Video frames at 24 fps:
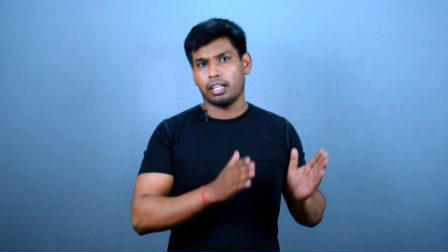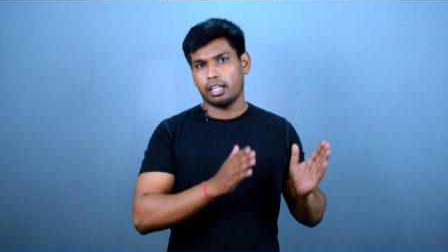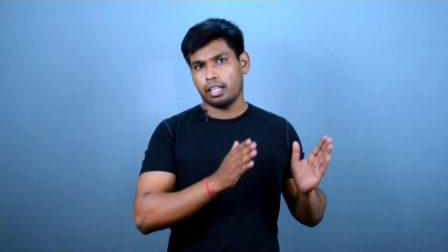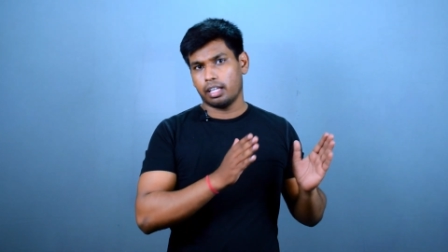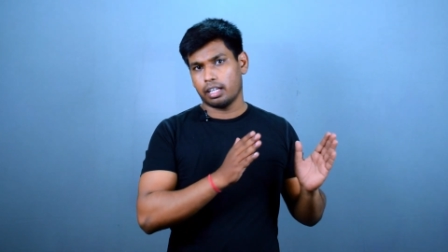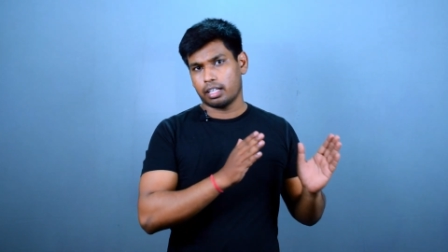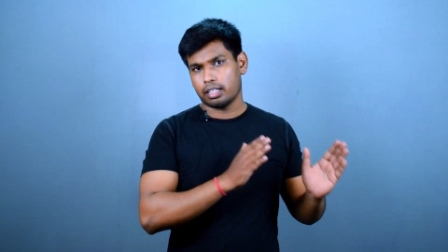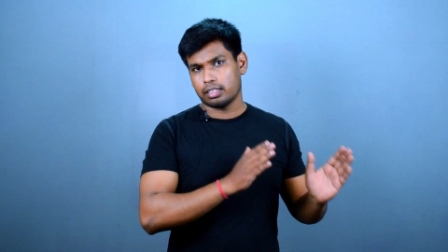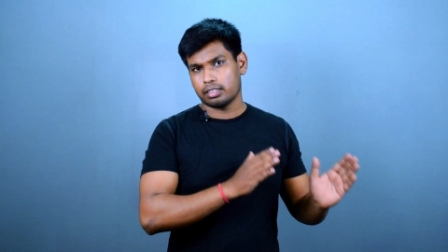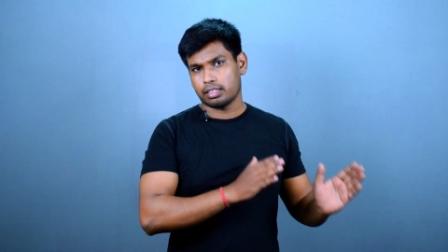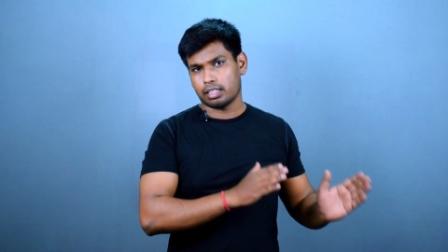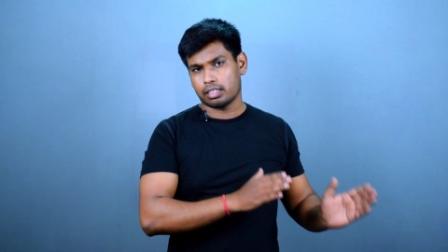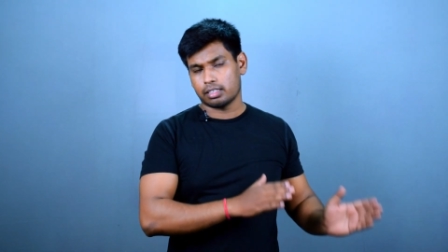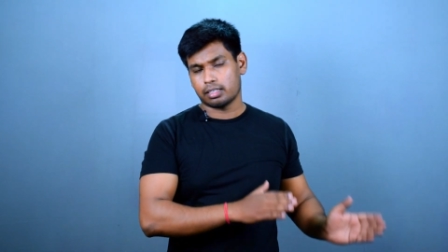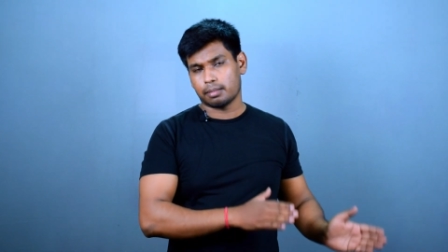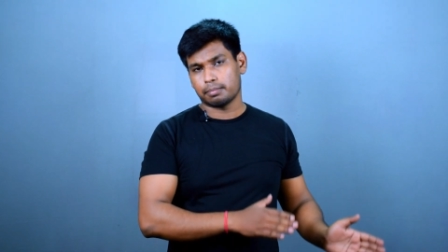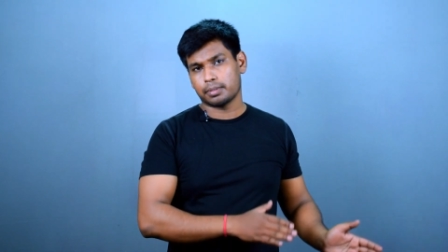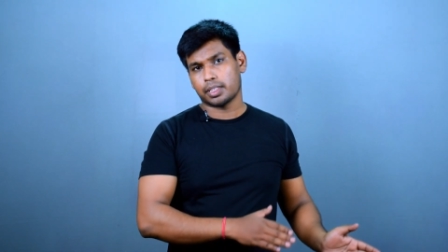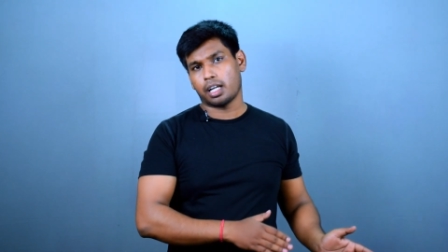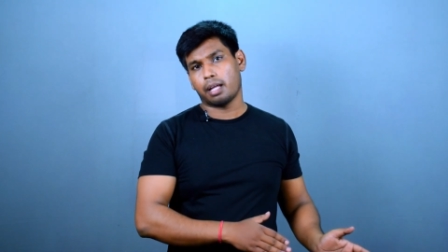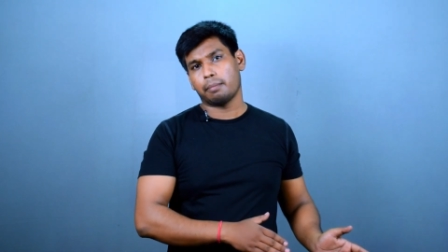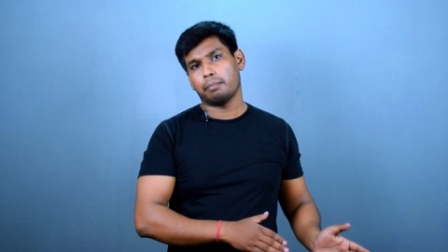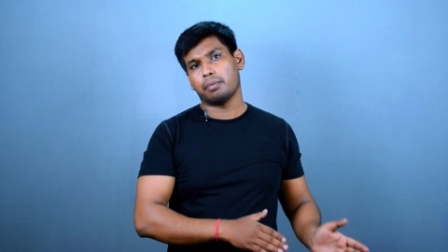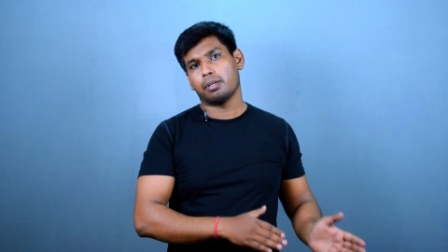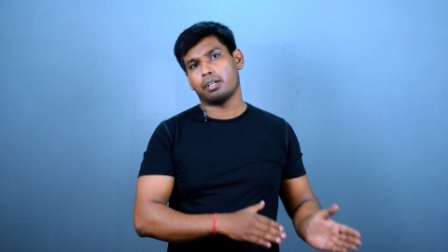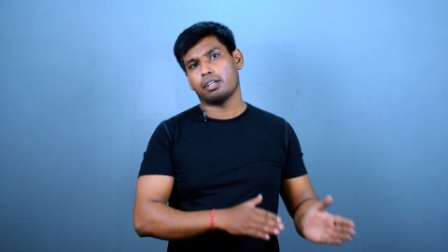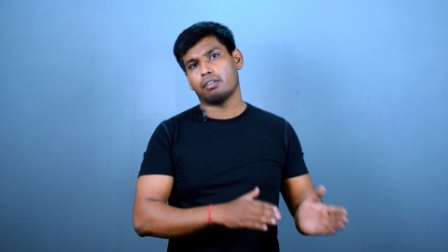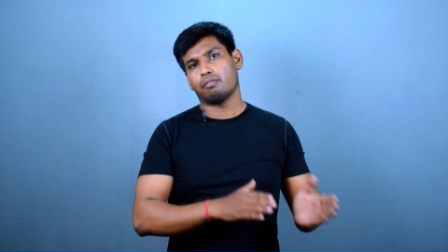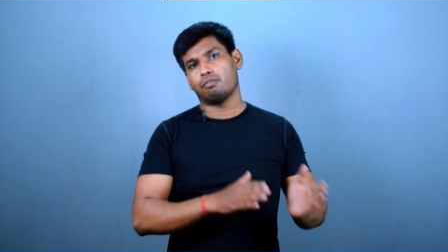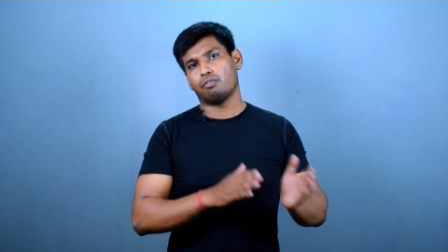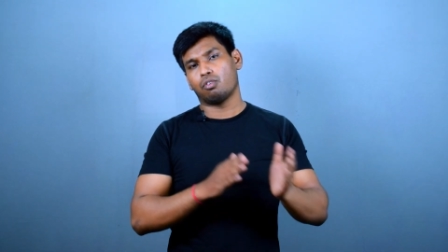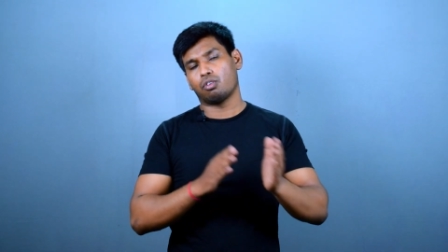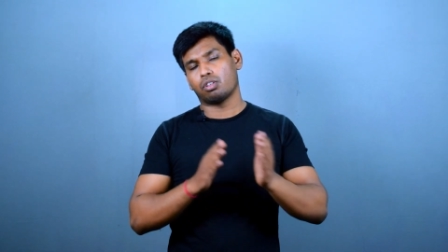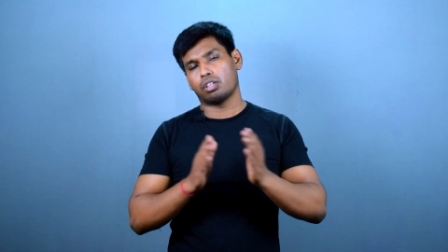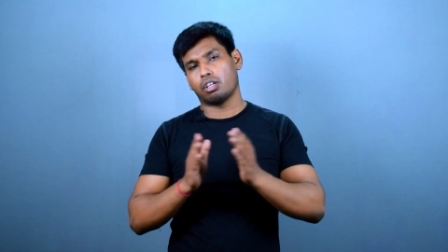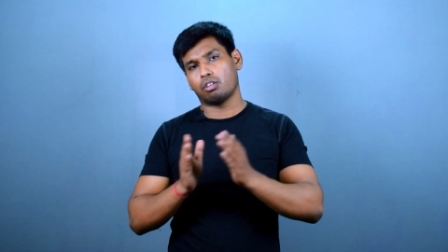1000 सब्सक्राइबर
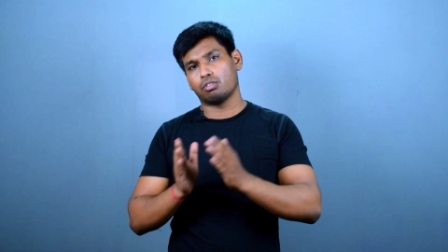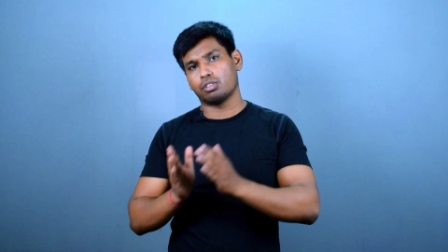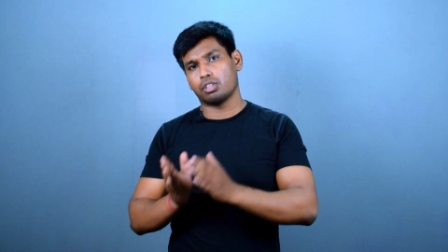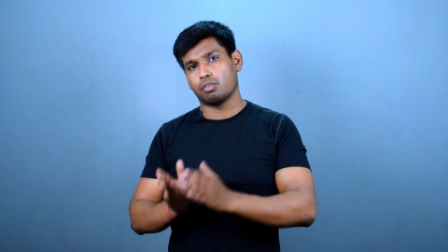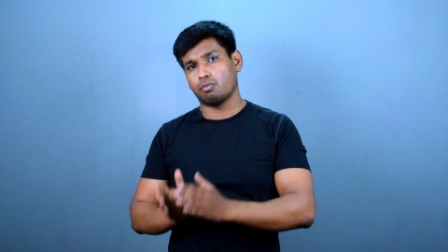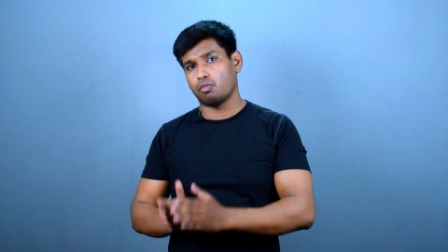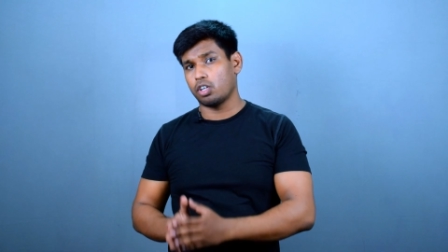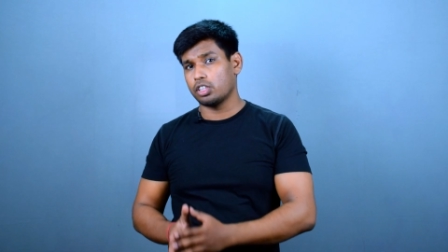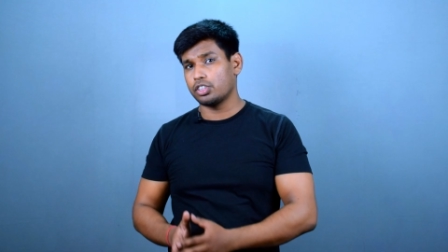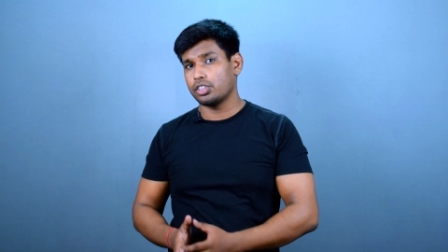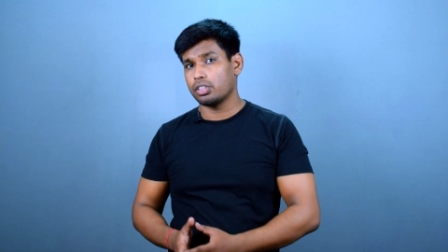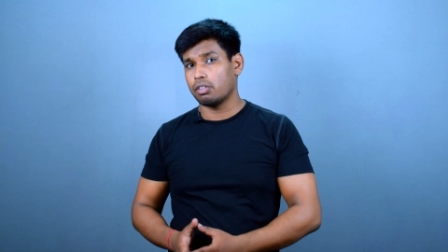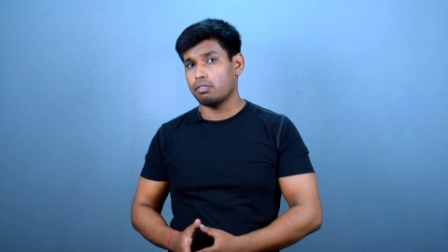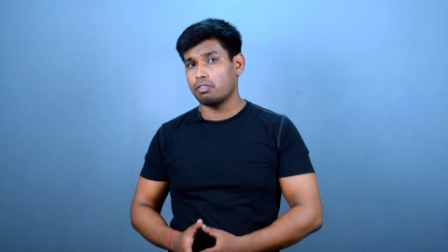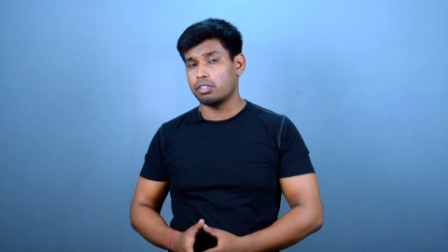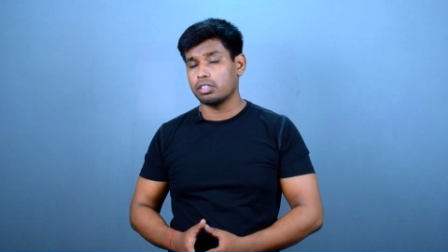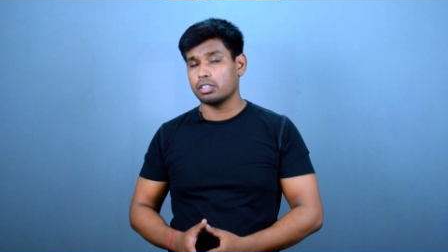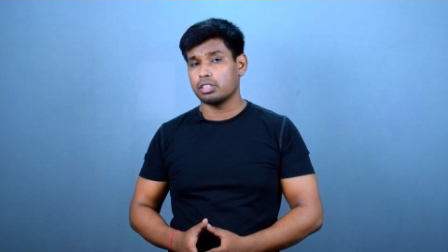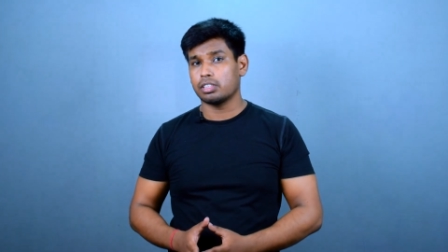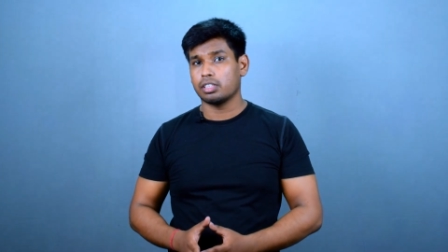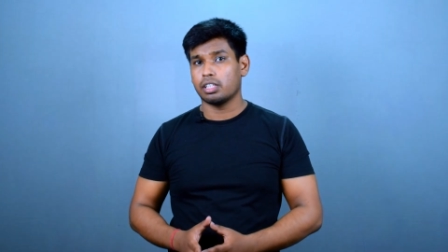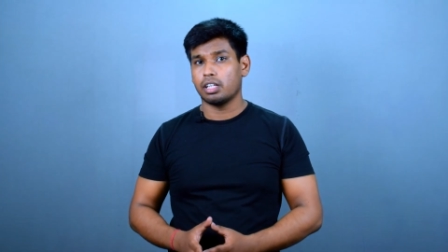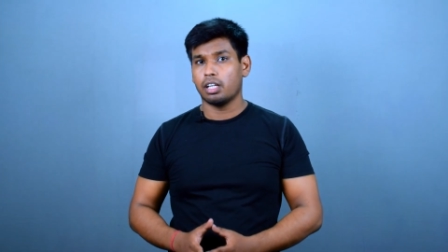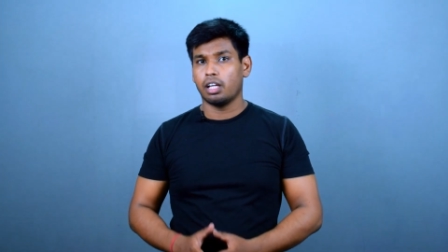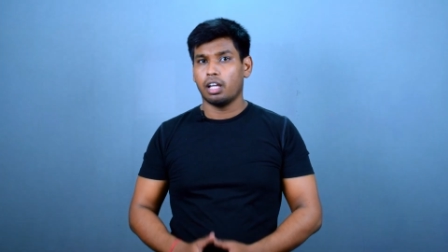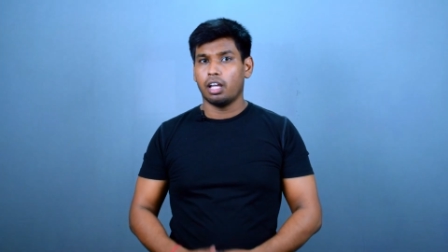4000 वॉच आवर्स